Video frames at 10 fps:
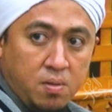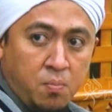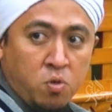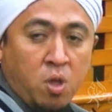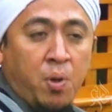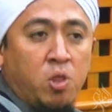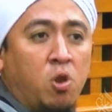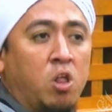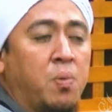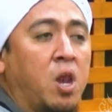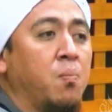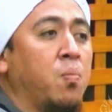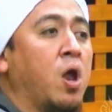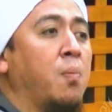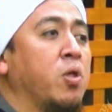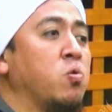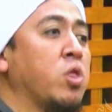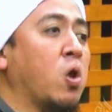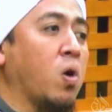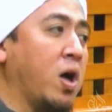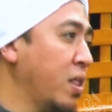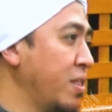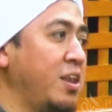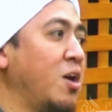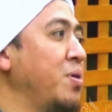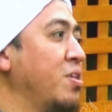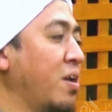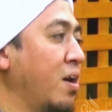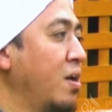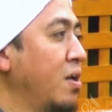Mau sampean sholat malam berapa juta rokaat tidak bisa